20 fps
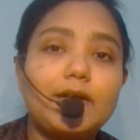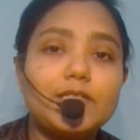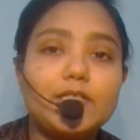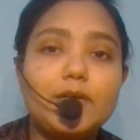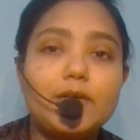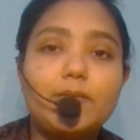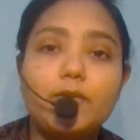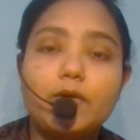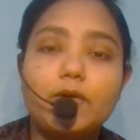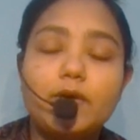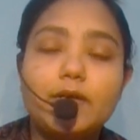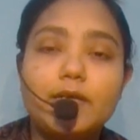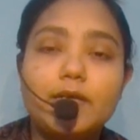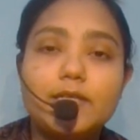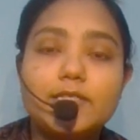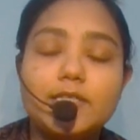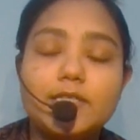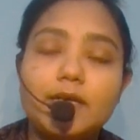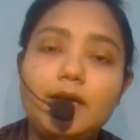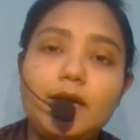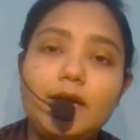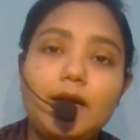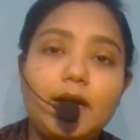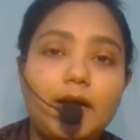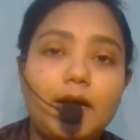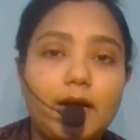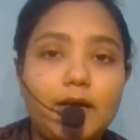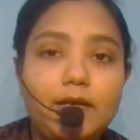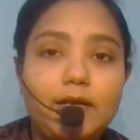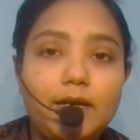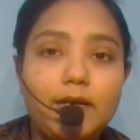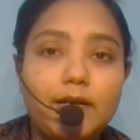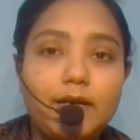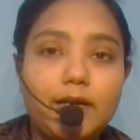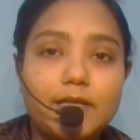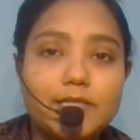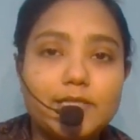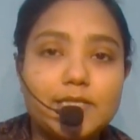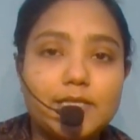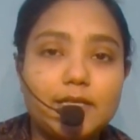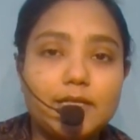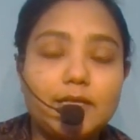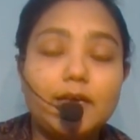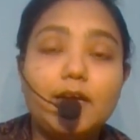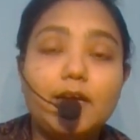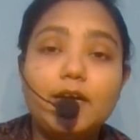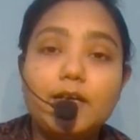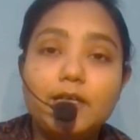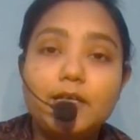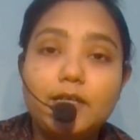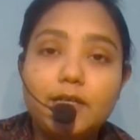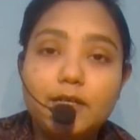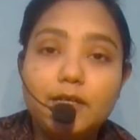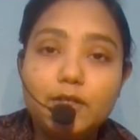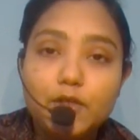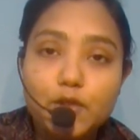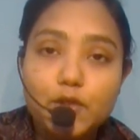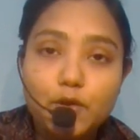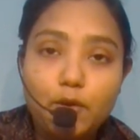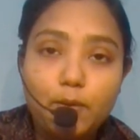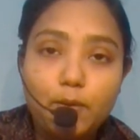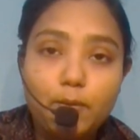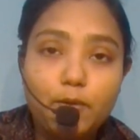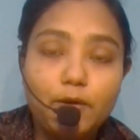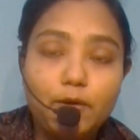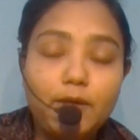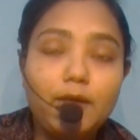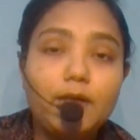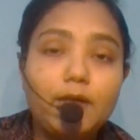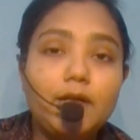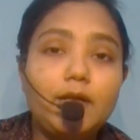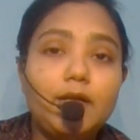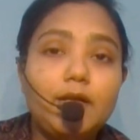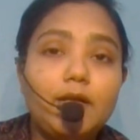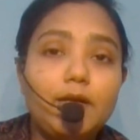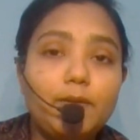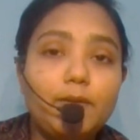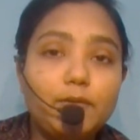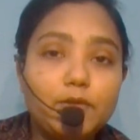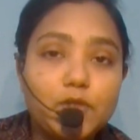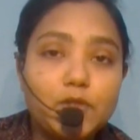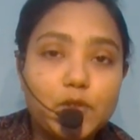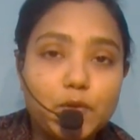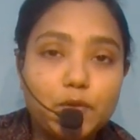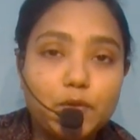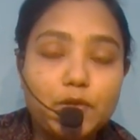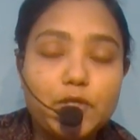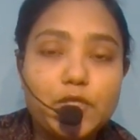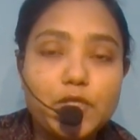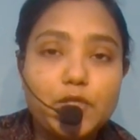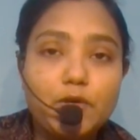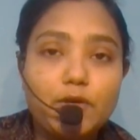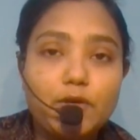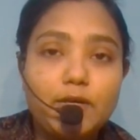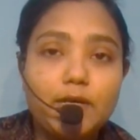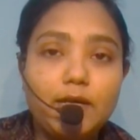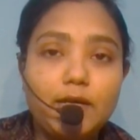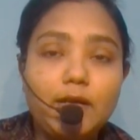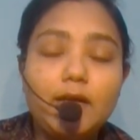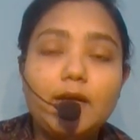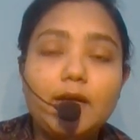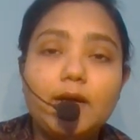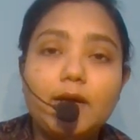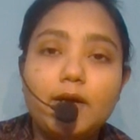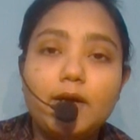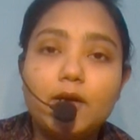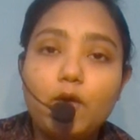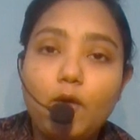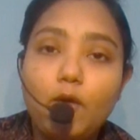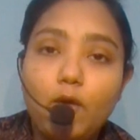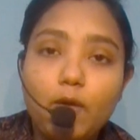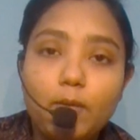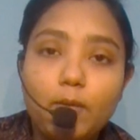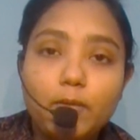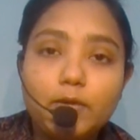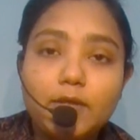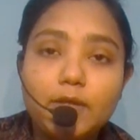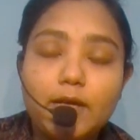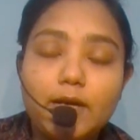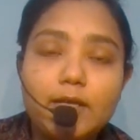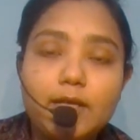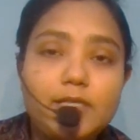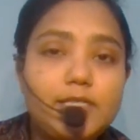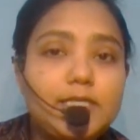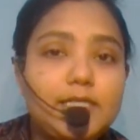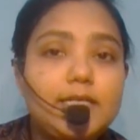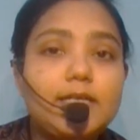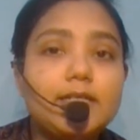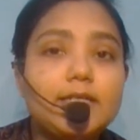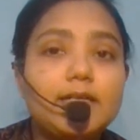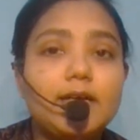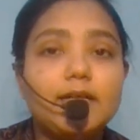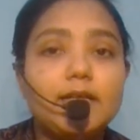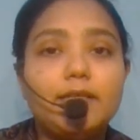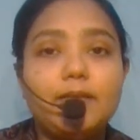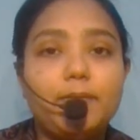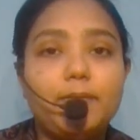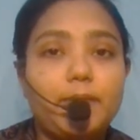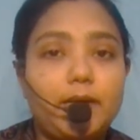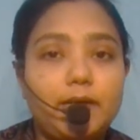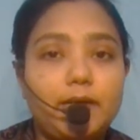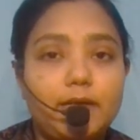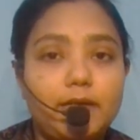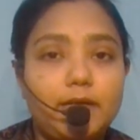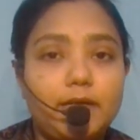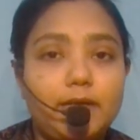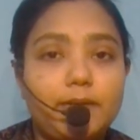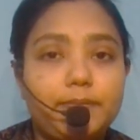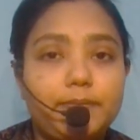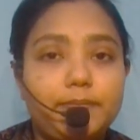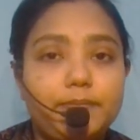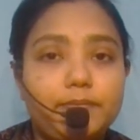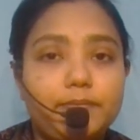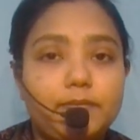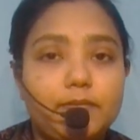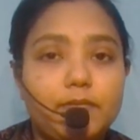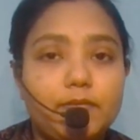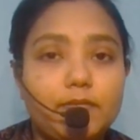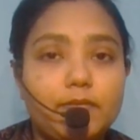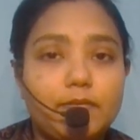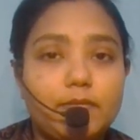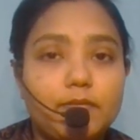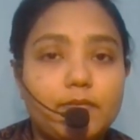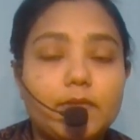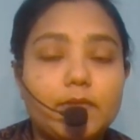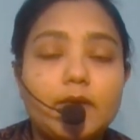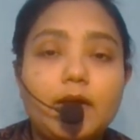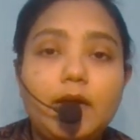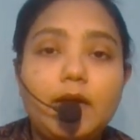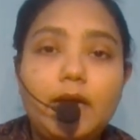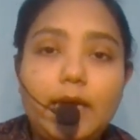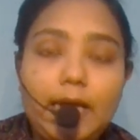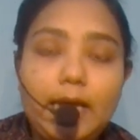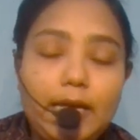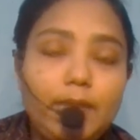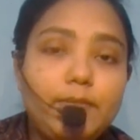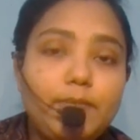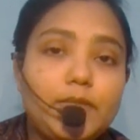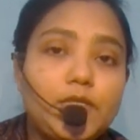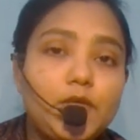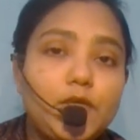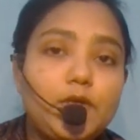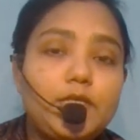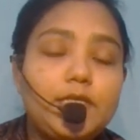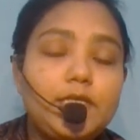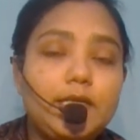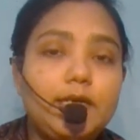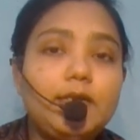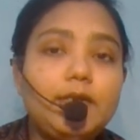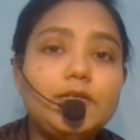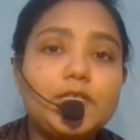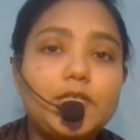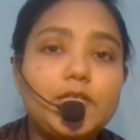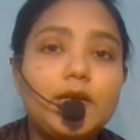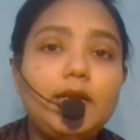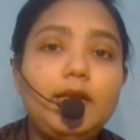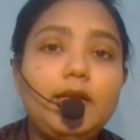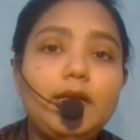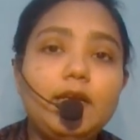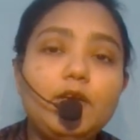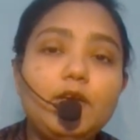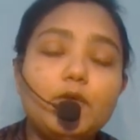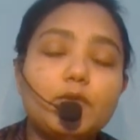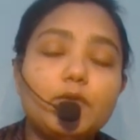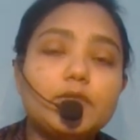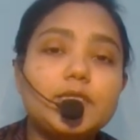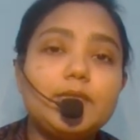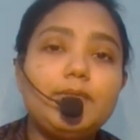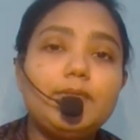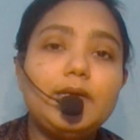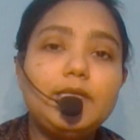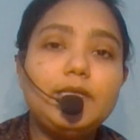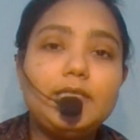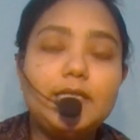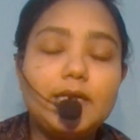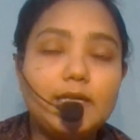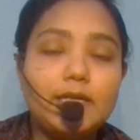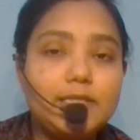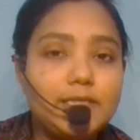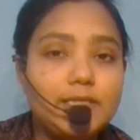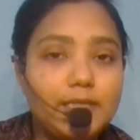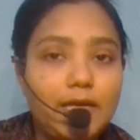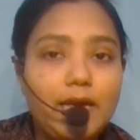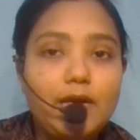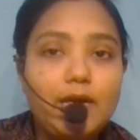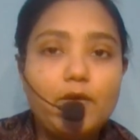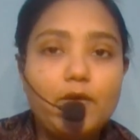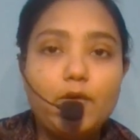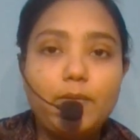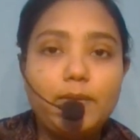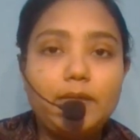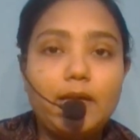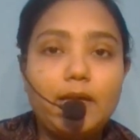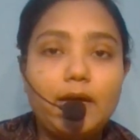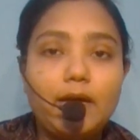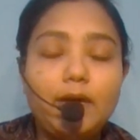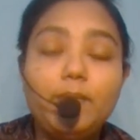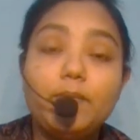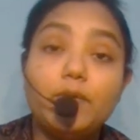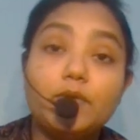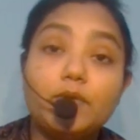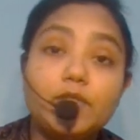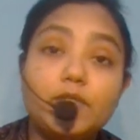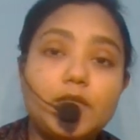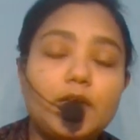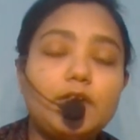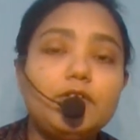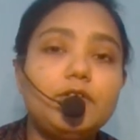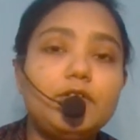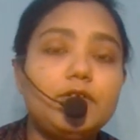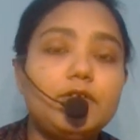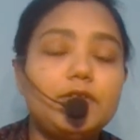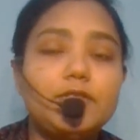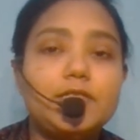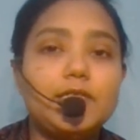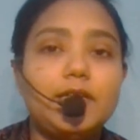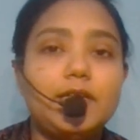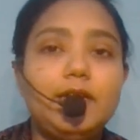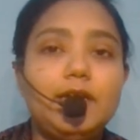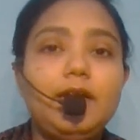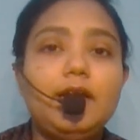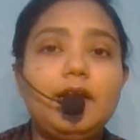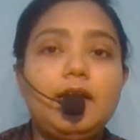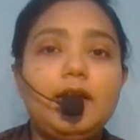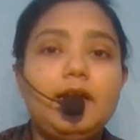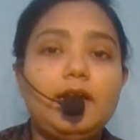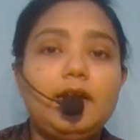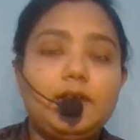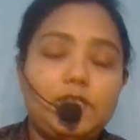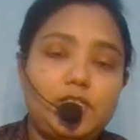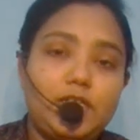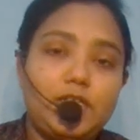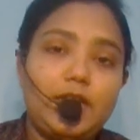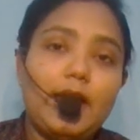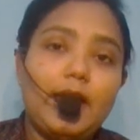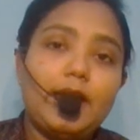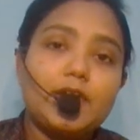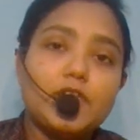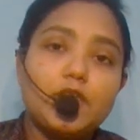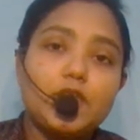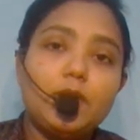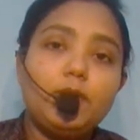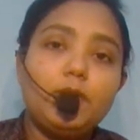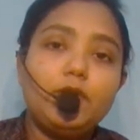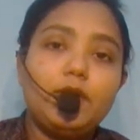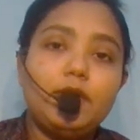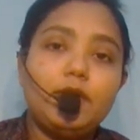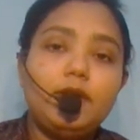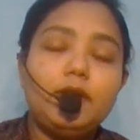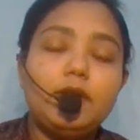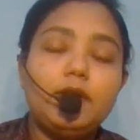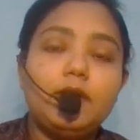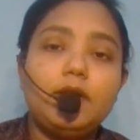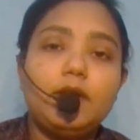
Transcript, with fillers: রাজা মহারাজা হারিয়ে গেছে সময় এবং স্রোতের সঙ্গে ক্ষমতা টিকে থাকতে পারে না এই বিষয়টি শেলির ওজিমেন্ডিয়াস এই কবিতায় বোঝানো হয়েছে যে এক সময়ের